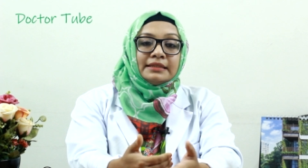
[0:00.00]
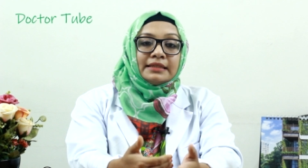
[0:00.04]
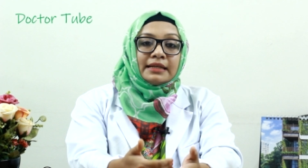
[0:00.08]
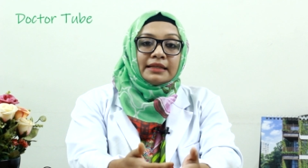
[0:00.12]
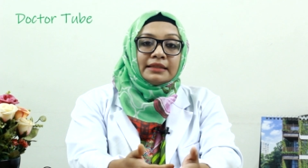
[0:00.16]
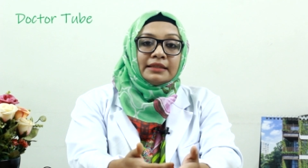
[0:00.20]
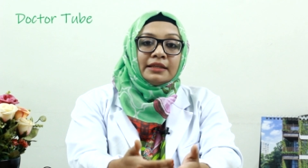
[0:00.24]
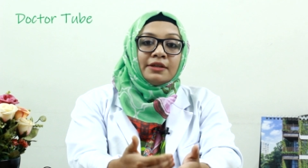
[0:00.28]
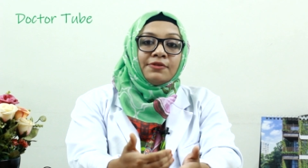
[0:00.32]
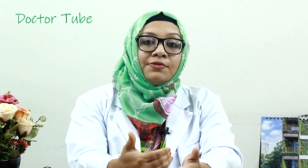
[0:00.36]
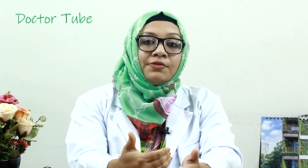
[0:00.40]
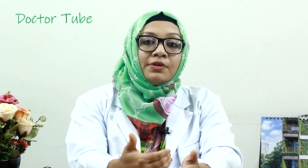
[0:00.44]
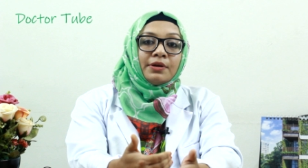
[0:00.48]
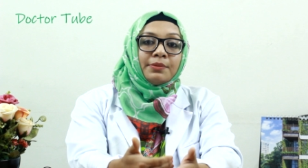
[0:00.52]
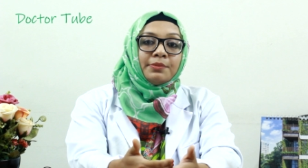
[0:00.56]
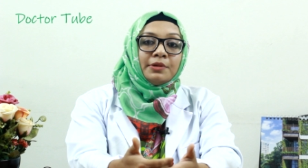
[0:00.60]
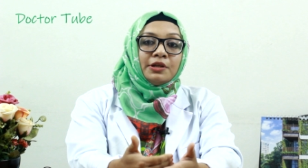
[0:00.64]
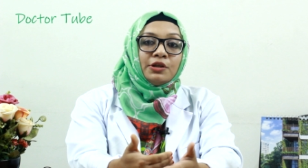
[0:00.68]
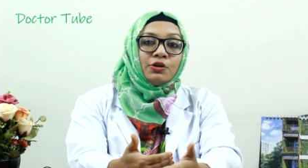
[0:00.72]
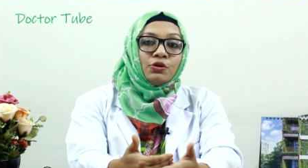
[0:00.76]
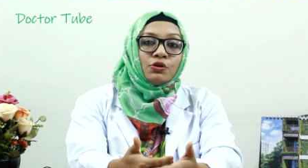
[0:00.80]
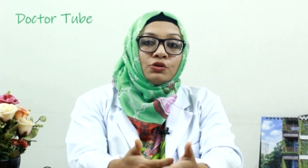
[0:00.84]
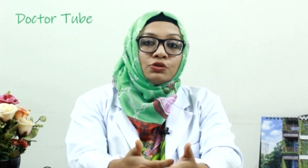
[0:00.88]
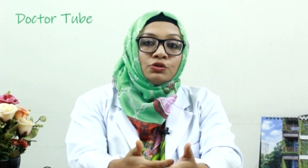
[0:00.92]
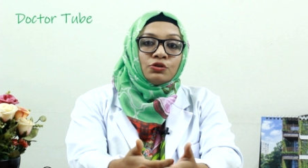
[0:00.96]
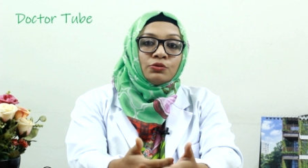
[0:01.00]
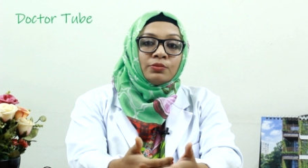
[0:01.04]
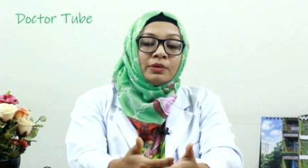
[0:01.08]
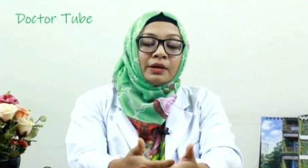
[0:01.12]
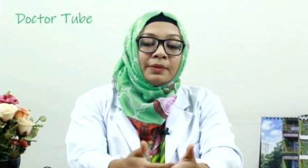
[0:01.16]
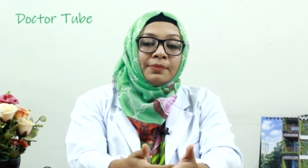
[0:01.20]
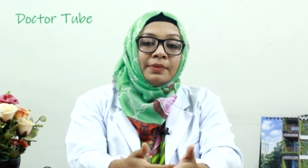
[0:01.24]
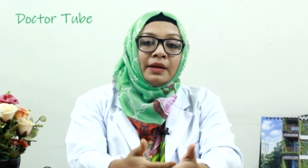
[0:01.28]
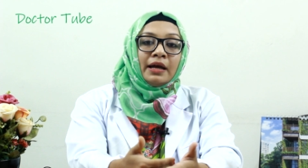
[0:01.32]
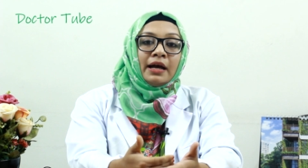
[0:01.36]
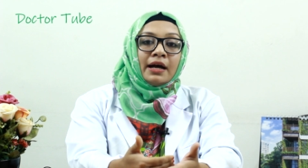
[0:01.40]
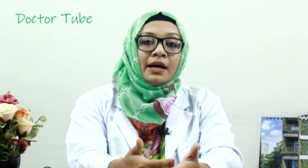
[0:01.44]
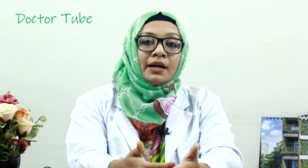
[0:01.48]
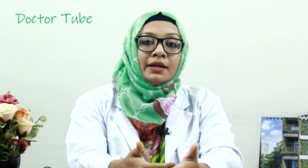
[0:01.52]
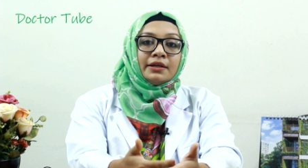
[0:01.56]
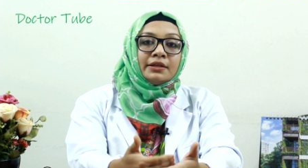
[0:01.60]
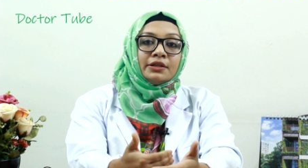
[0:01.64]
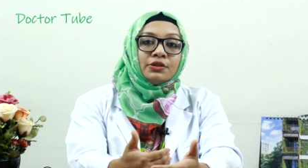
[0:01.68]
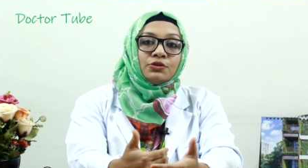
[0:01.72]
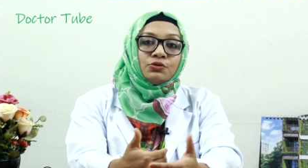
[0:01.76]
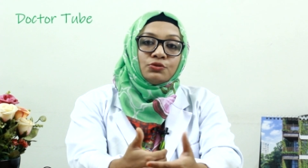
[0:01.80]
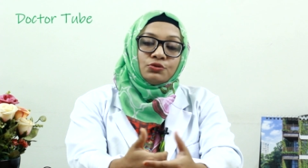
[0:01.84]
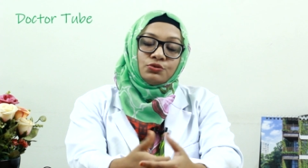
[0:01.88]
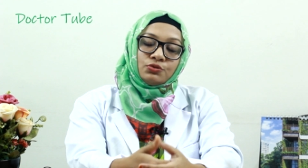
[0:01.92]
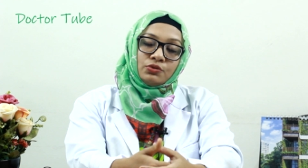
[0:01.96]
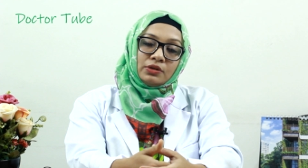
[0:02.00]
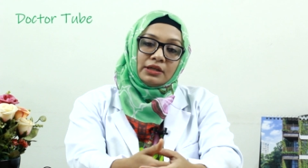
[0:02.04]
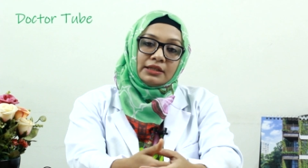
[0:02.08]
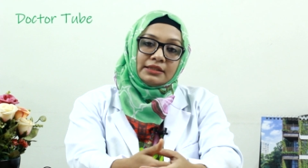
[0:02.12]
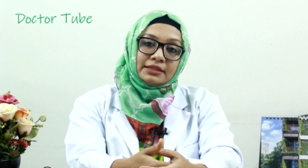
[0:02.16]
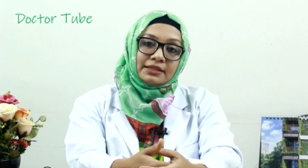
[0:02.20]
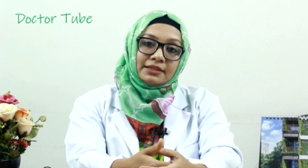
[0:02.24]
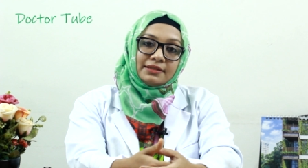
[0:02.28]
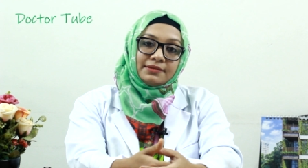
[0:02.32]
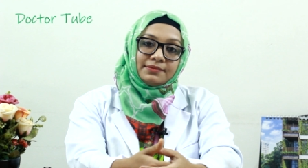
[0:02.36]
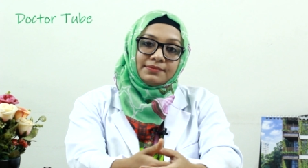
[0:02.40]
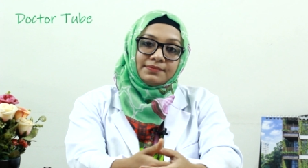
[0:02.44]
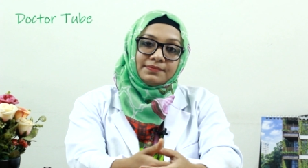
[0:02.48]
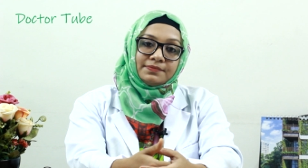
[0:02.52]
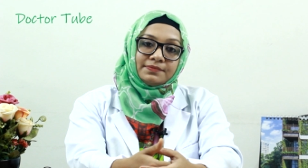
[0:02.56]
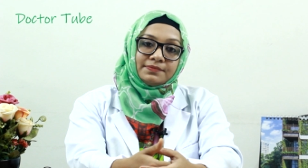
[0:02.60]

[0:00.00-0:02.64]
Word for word: যাদের ফ্যামিলিগতভাবে হার্টের অসুখ আছে